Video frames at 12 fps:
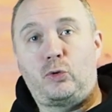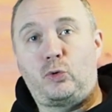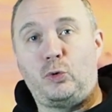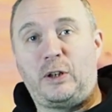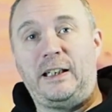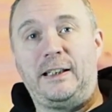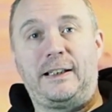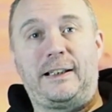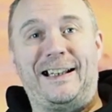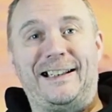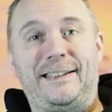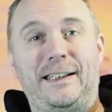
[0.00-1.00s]
touring
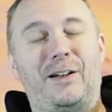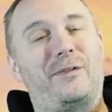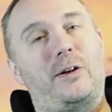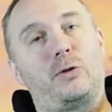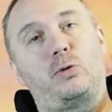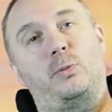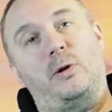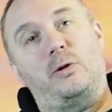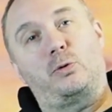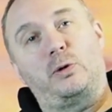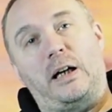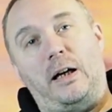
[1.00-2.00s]
classiques, enfin en
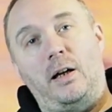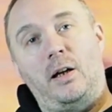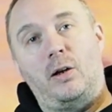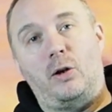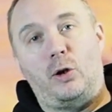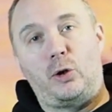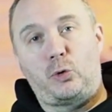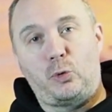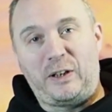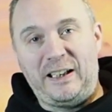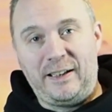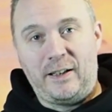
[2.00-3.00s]
tout, cas euh,
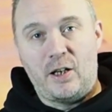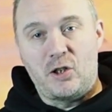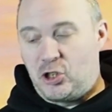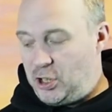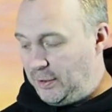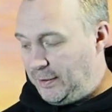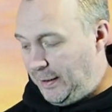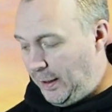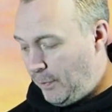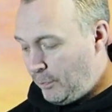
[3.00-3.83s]
touring GT,